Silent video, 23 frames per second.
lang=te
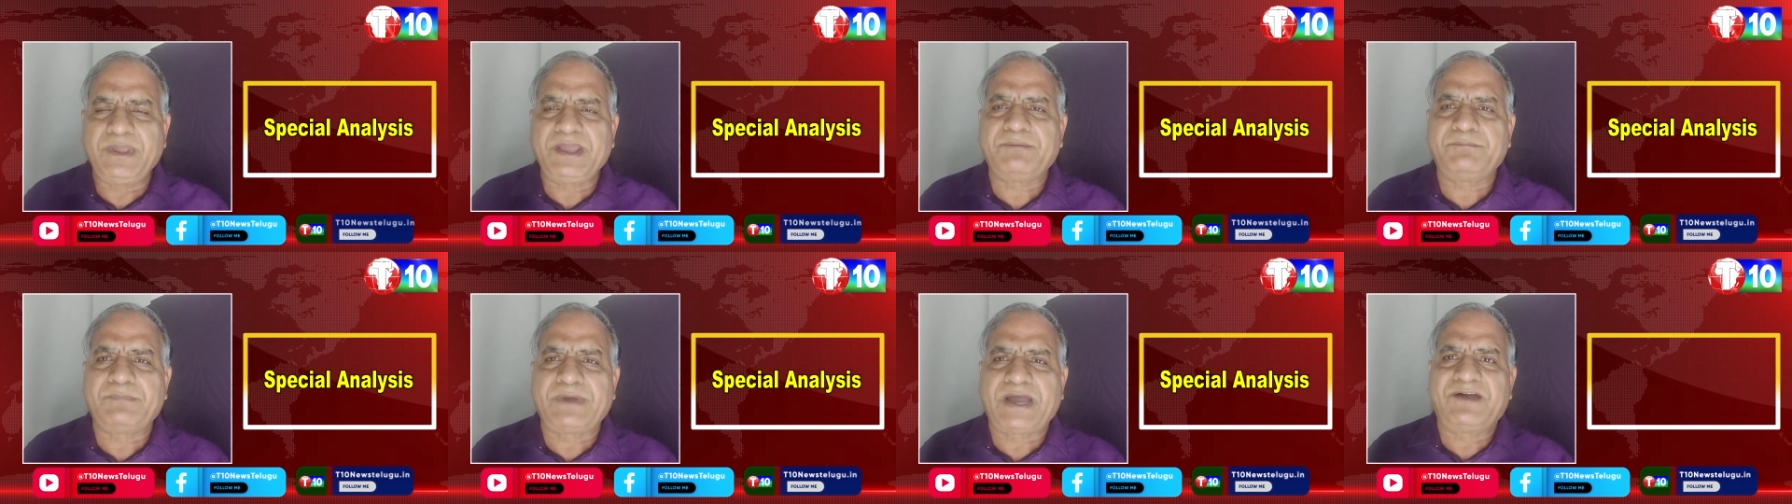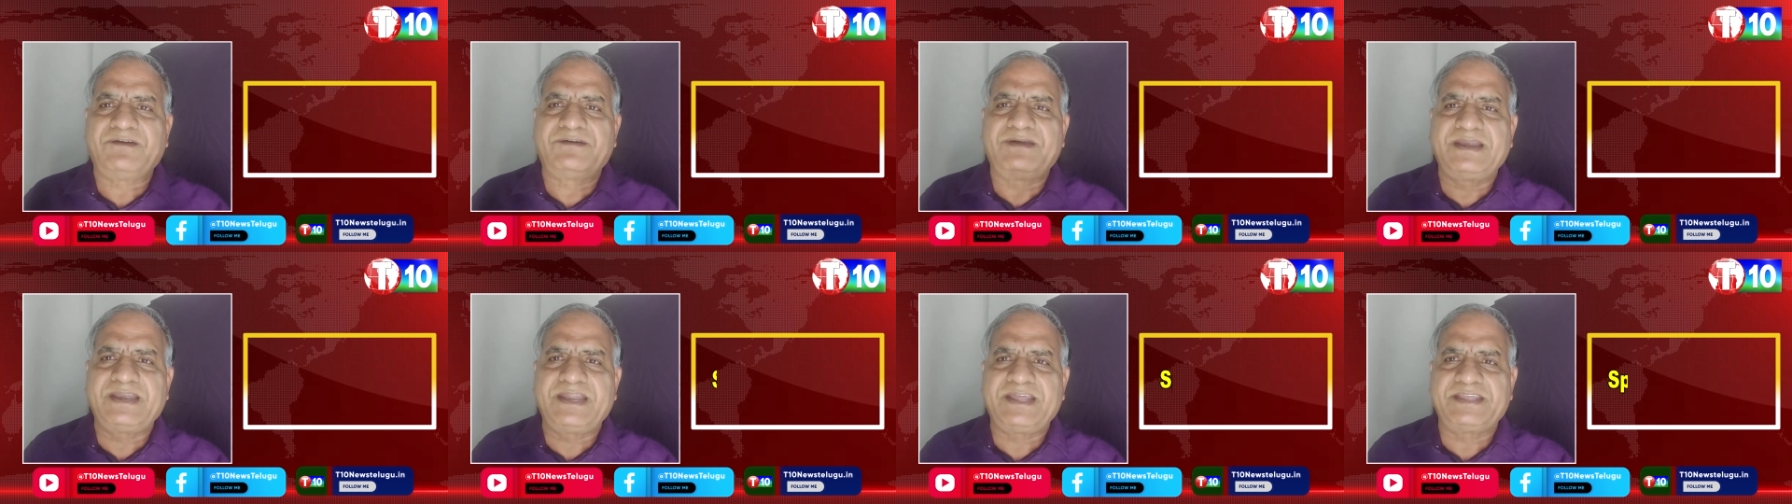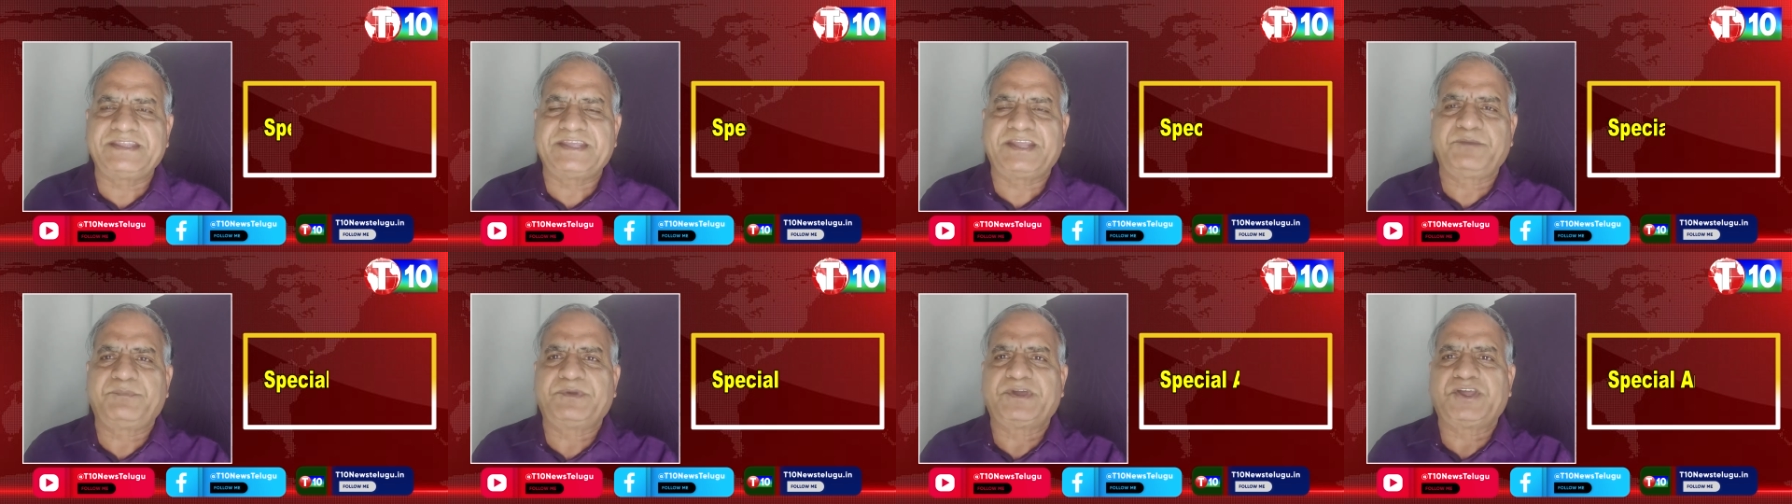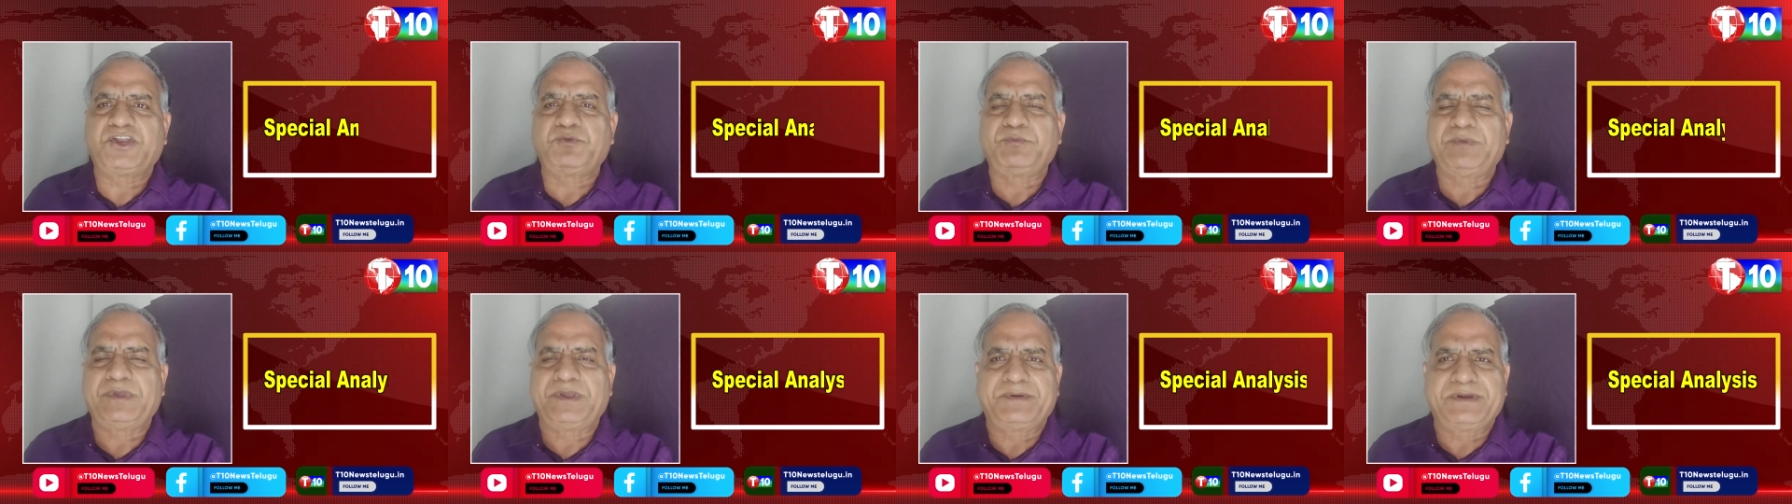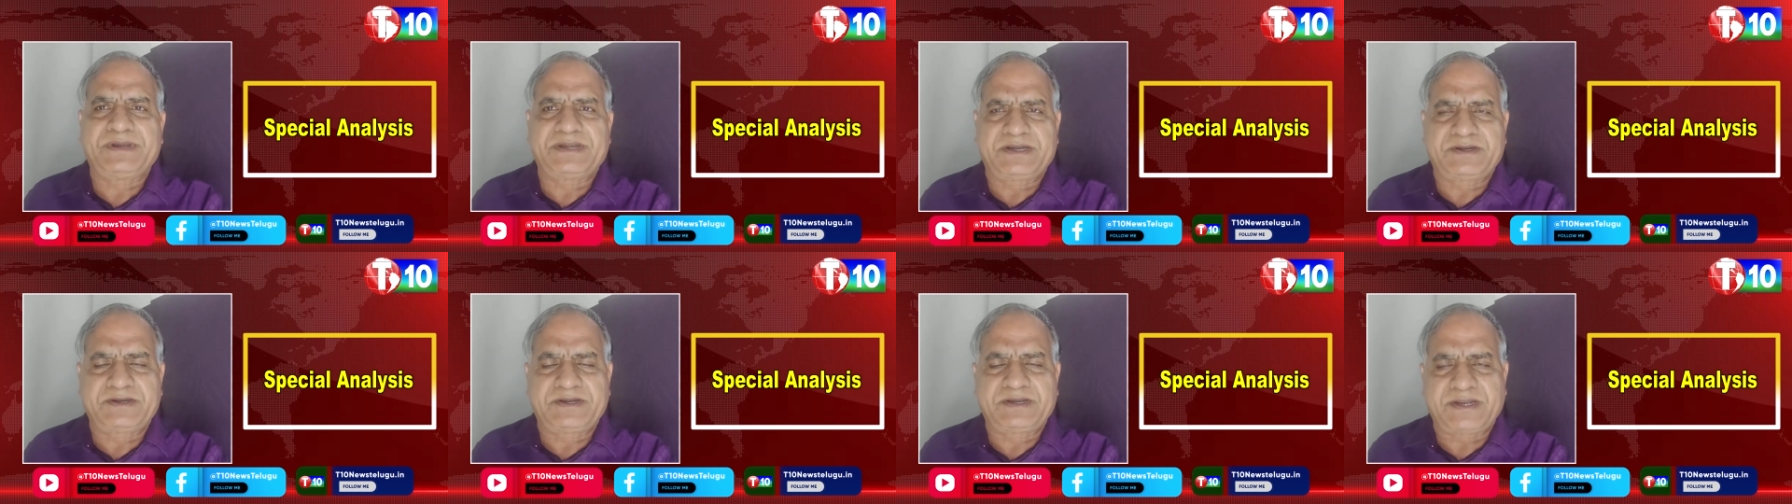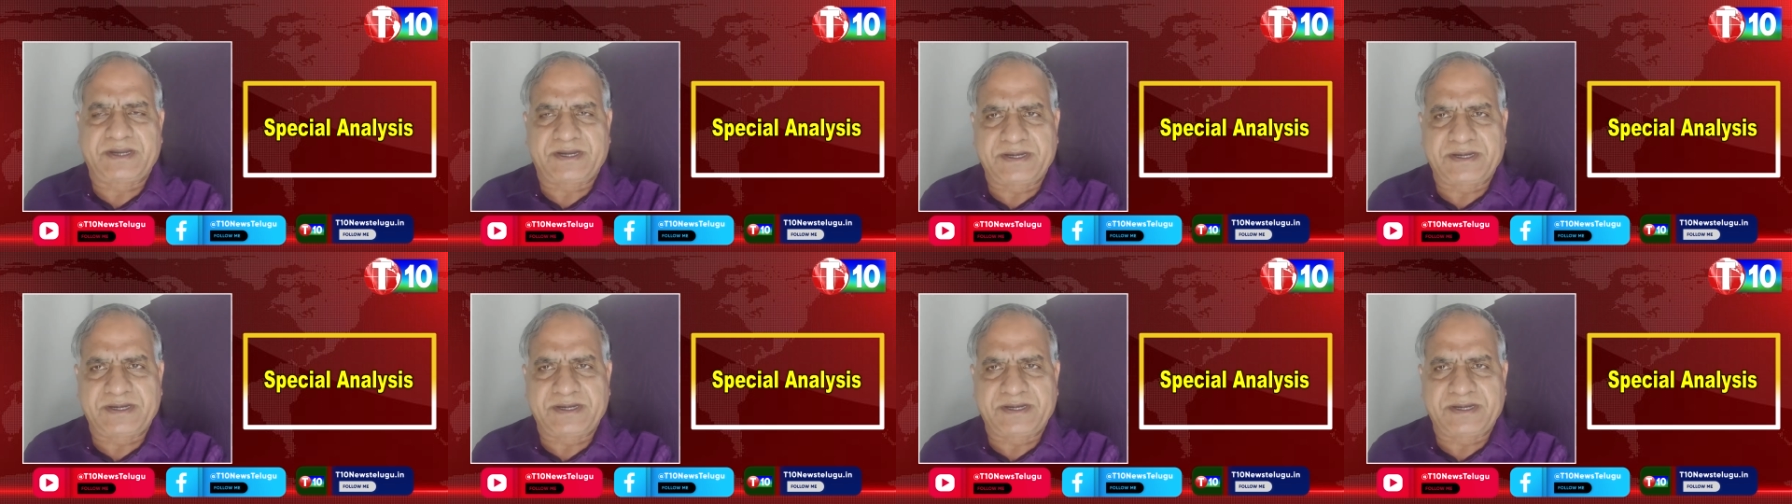మేము మా వల్లే జరిపారు మేము అడగ